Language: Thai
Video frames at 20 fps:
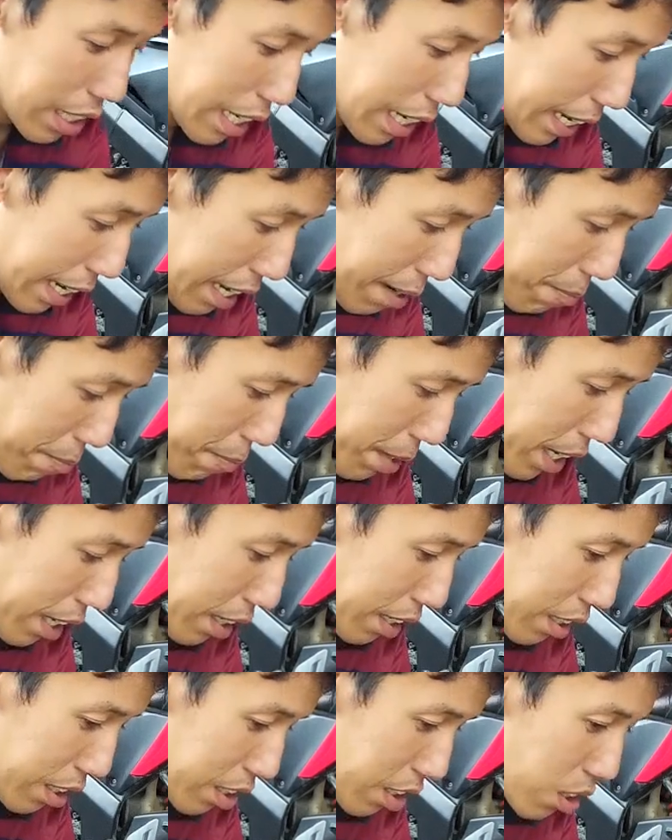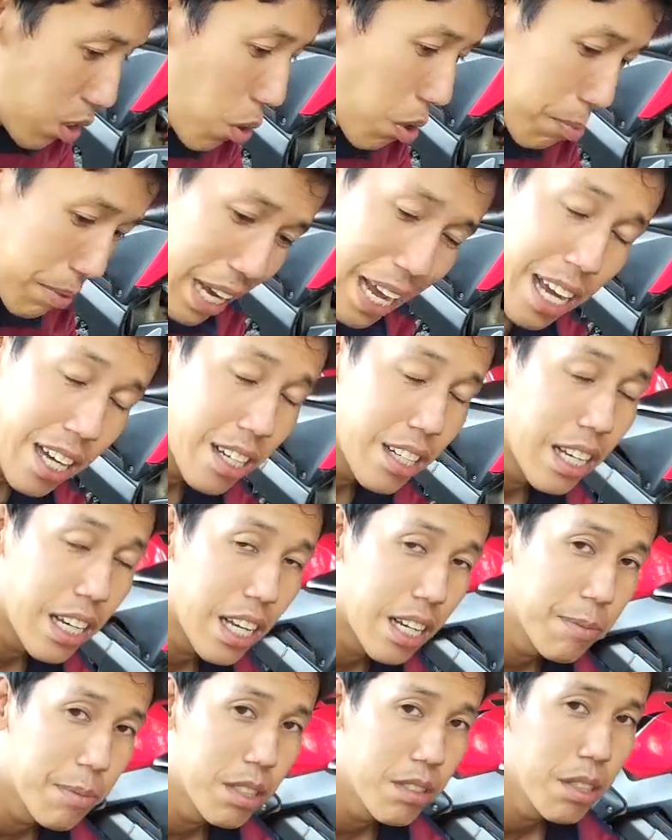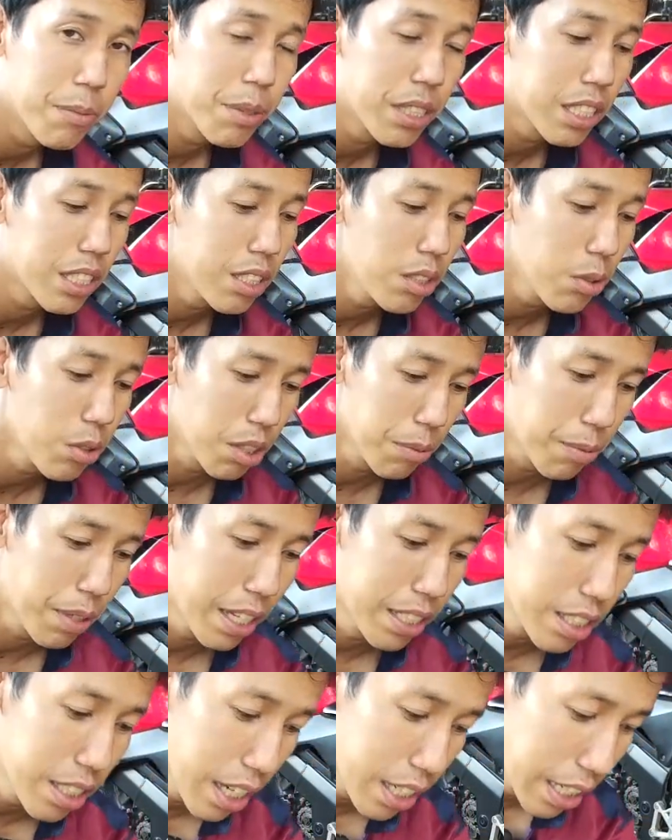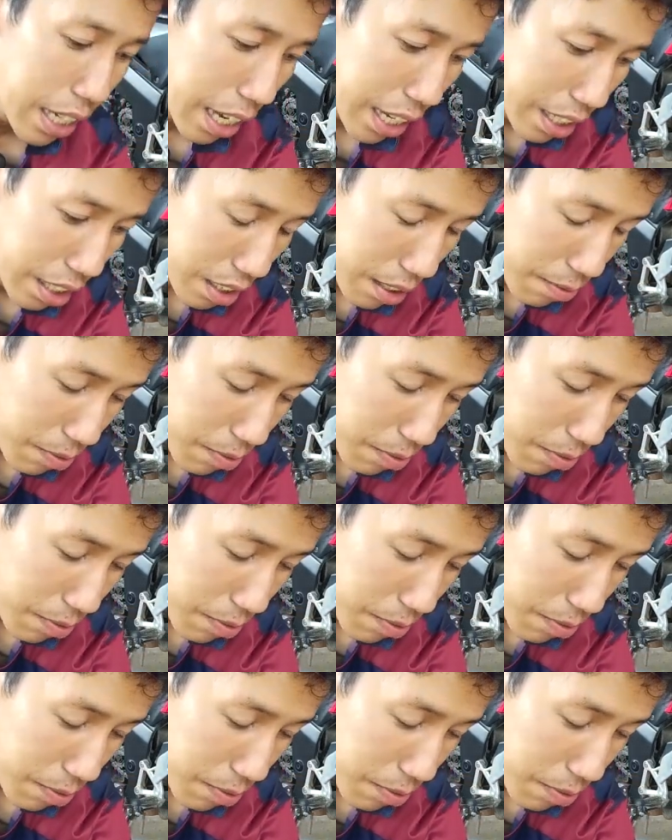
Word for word: นะครับ มันก็ตอบยากนะครับ เพราะว่ามันขึ้นอยู่กับการใช้งาน